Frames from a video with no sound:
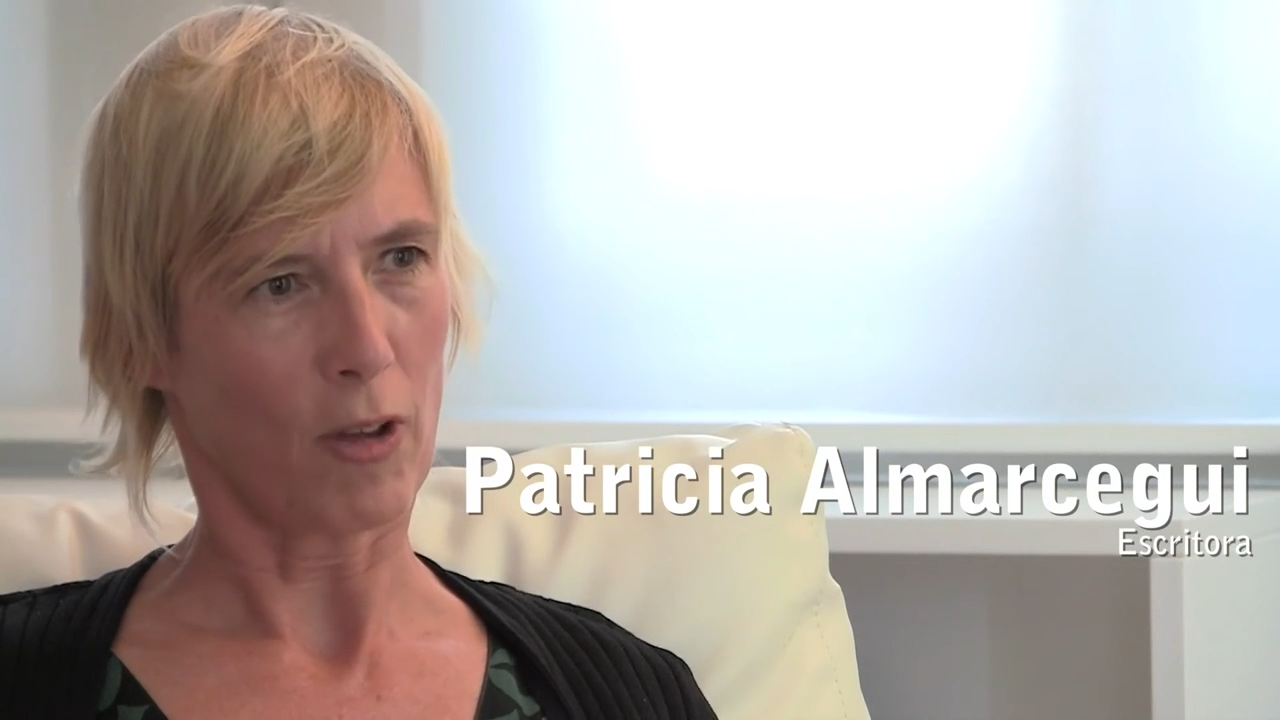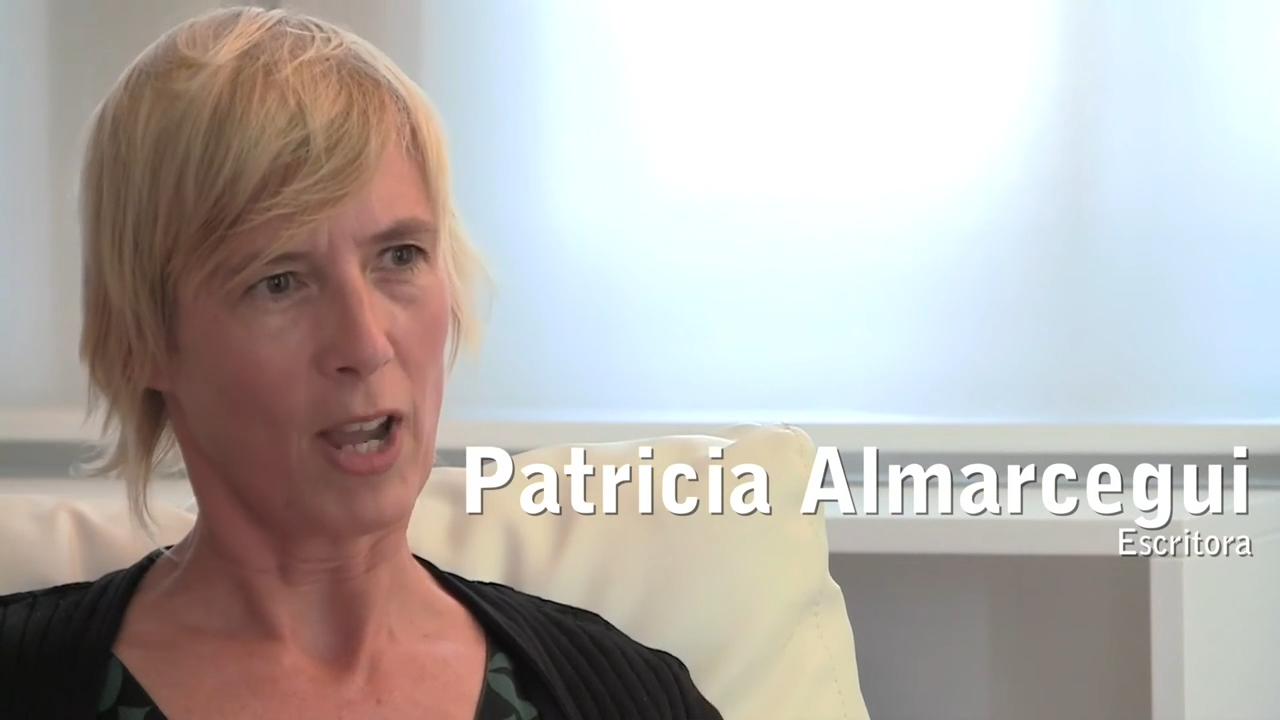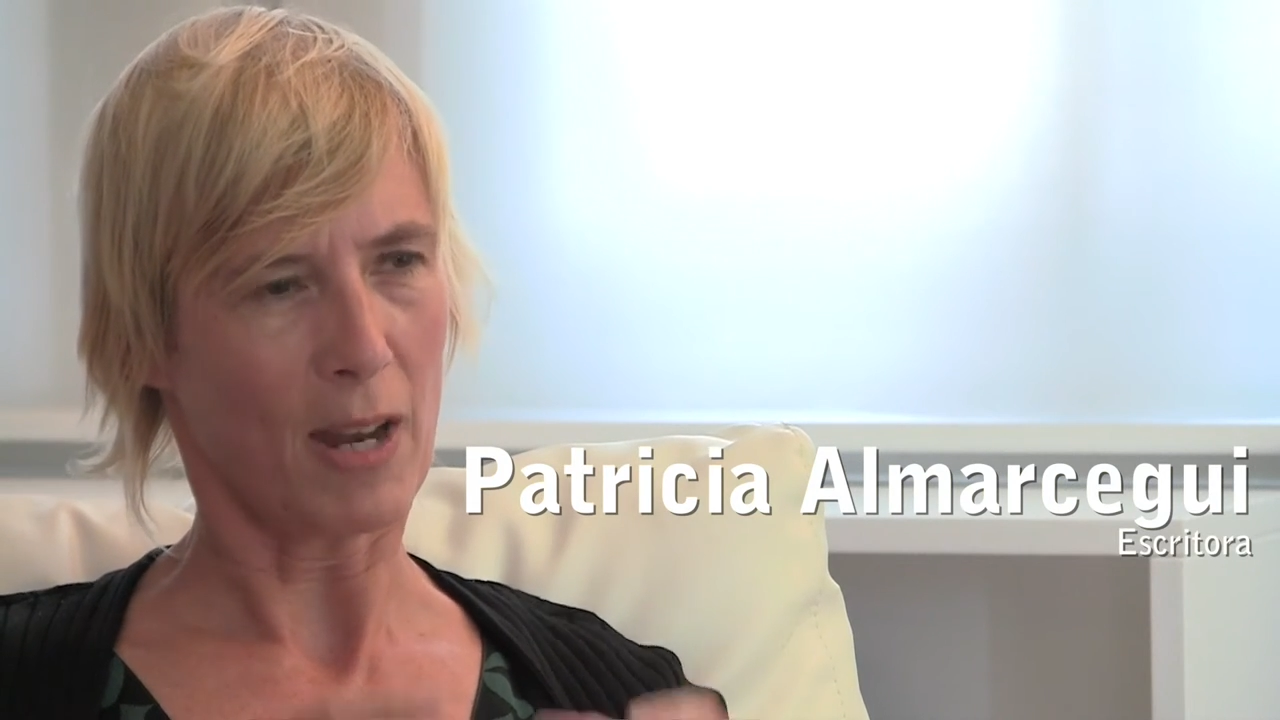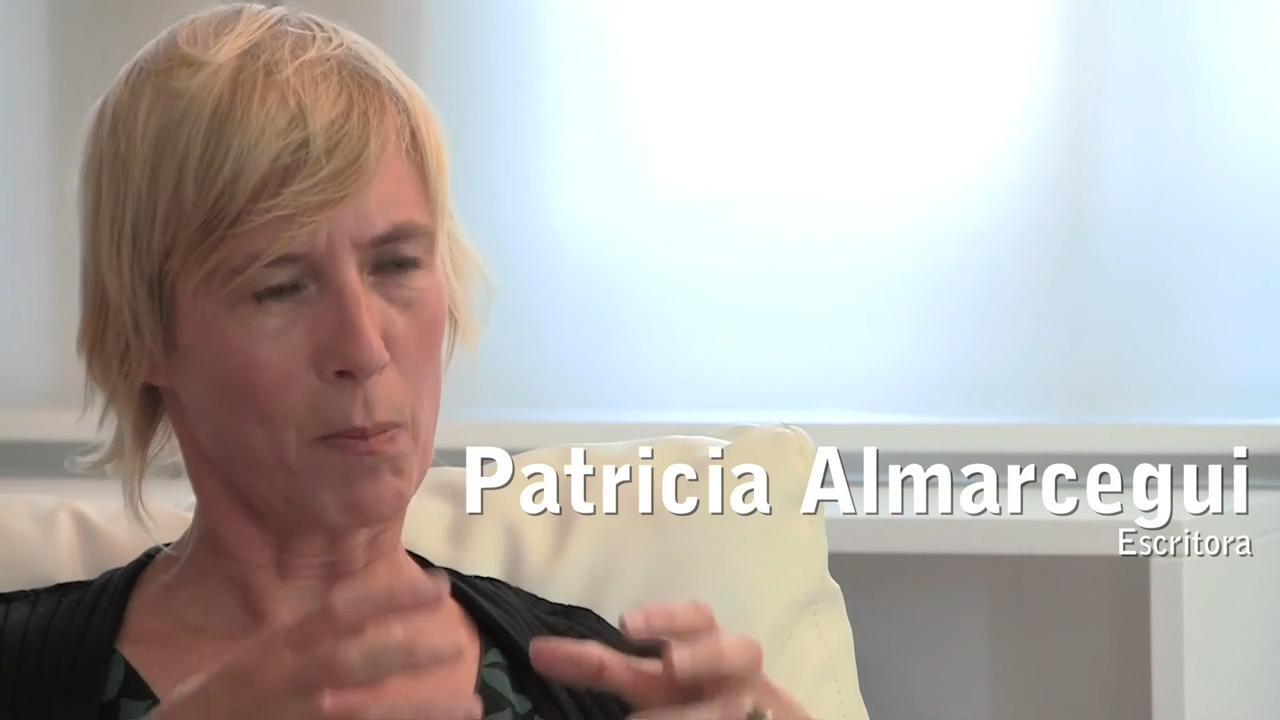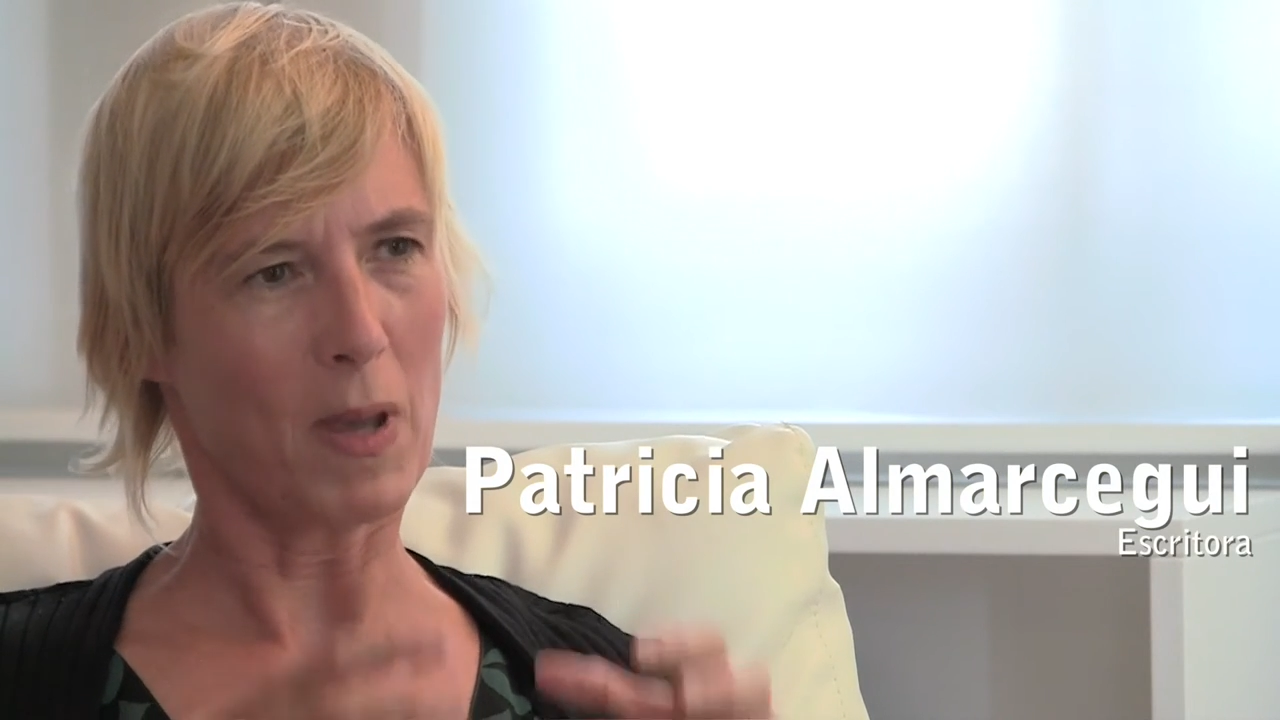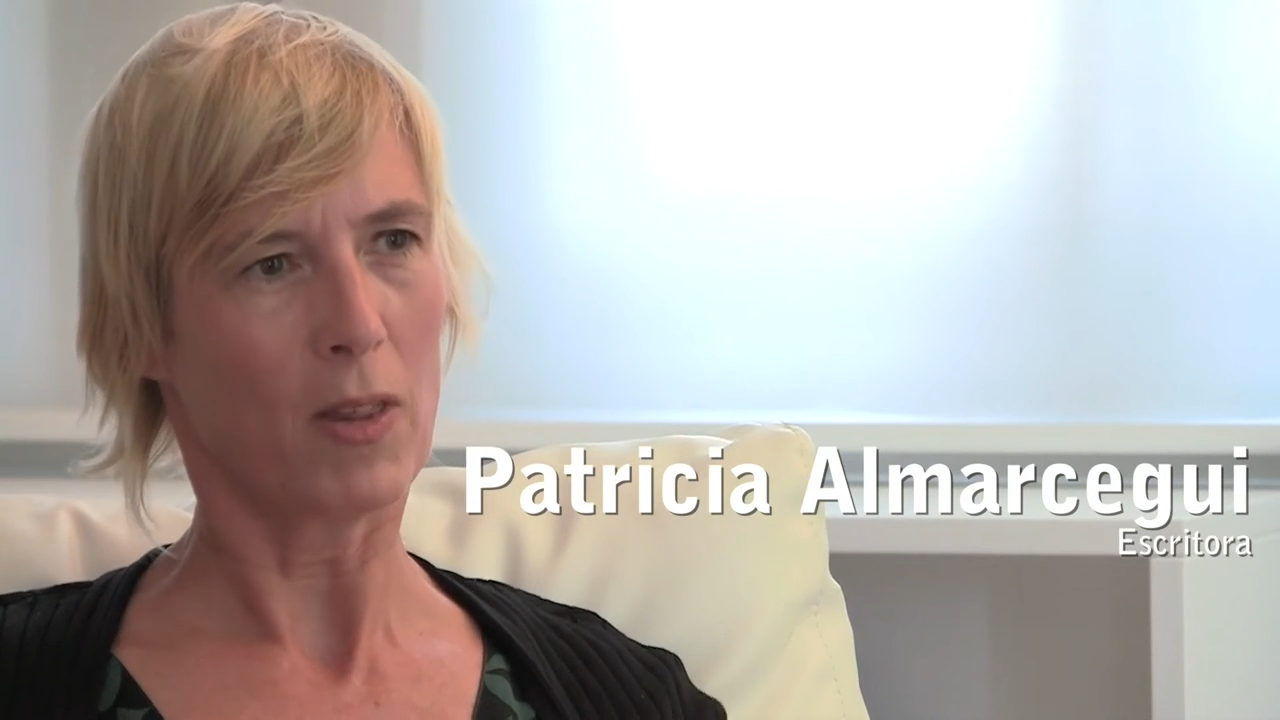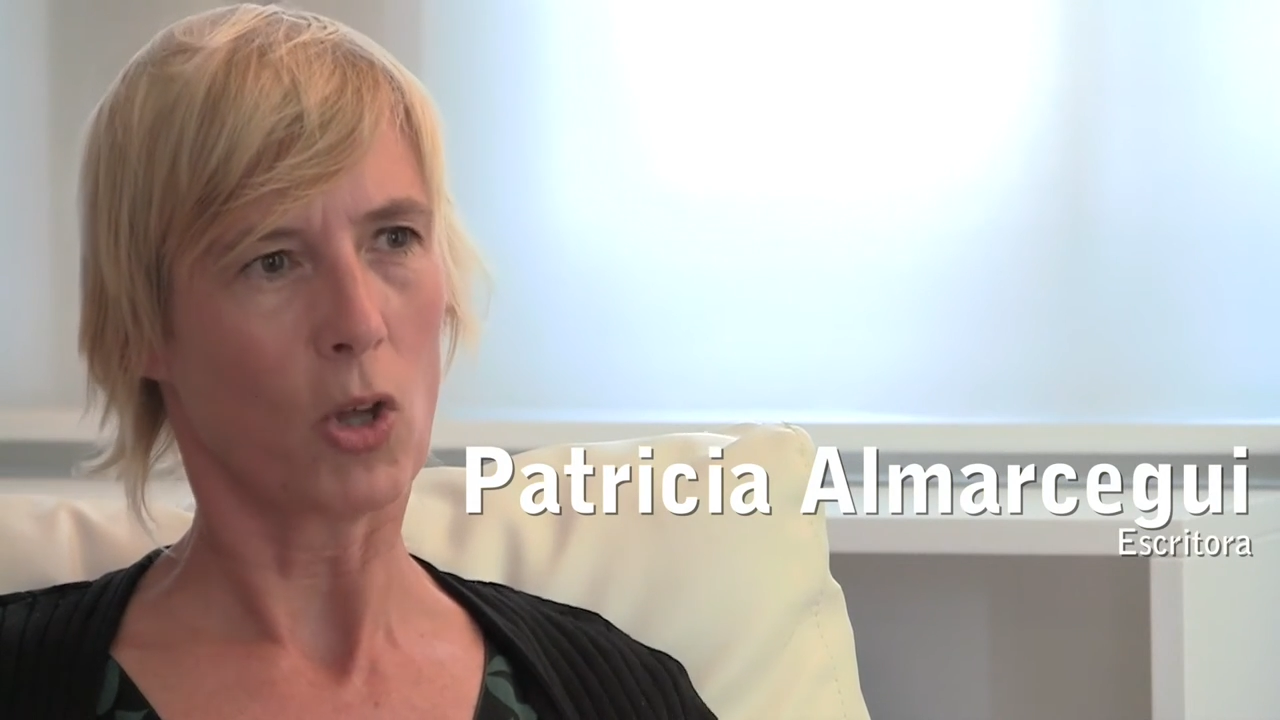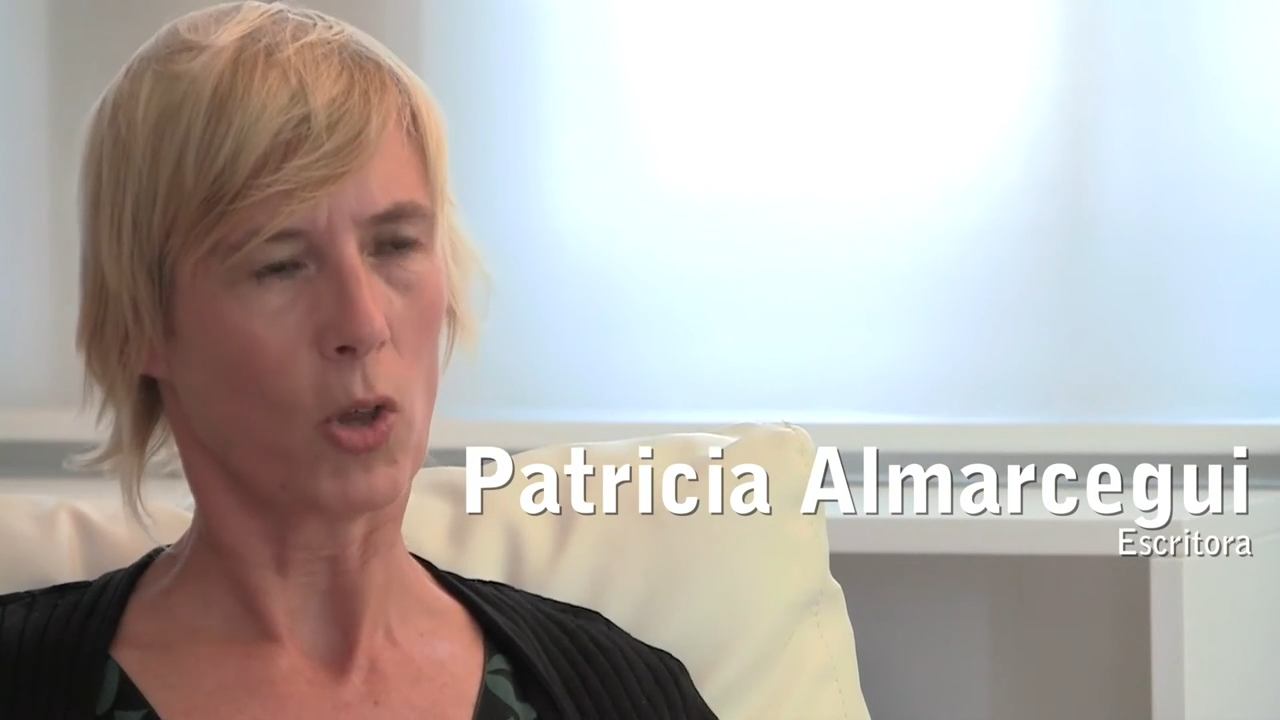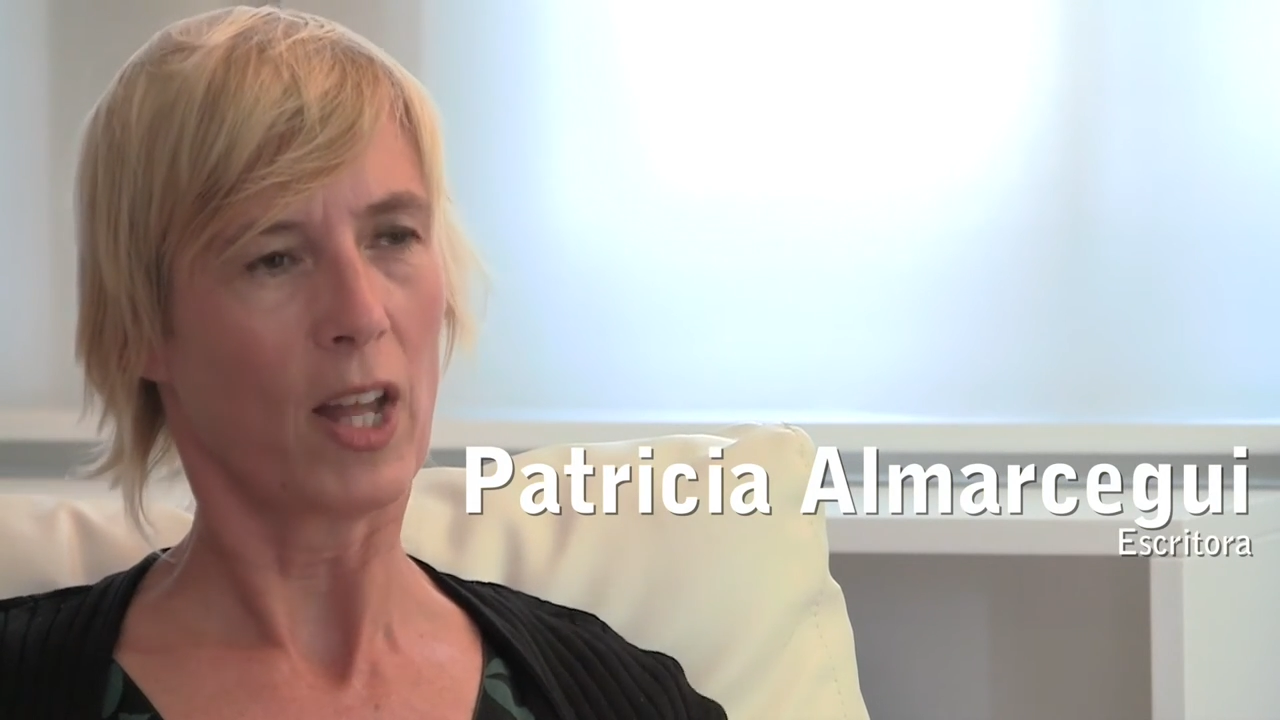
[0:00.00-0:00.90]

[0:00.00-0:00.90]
en medio